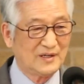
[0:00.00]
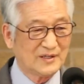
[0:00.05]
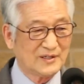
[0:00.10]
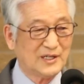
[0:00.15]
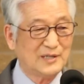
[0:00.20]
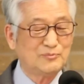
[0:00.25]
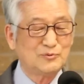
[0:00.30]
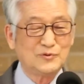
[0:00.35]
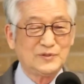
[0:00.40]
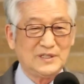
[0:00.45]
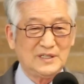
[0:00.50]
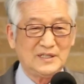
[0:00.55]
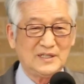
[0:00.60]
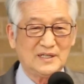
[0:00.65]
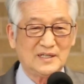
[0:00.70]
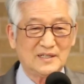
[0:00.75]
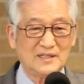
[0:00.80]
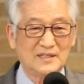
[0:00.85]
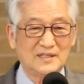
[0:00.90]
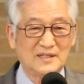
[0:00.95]

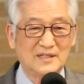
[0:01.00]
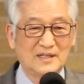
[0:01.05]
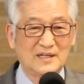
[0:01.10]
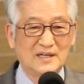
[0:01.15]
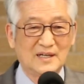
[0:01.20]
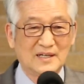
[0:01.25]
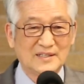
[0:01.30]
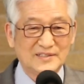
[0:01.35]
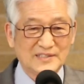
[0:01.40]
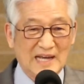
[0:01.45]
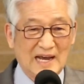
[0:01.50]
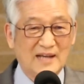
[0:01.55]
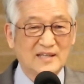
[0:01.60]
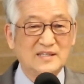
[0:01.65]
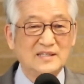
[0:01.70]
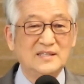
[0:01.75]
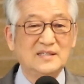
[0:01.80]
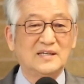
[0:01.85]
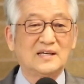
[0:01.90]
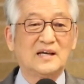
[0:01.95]
그분이
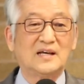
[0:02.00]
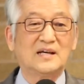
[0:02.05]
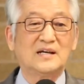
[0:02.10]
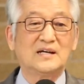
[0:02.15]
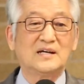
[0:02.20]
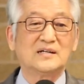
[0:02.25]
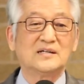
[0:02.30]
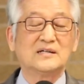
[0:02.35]
자기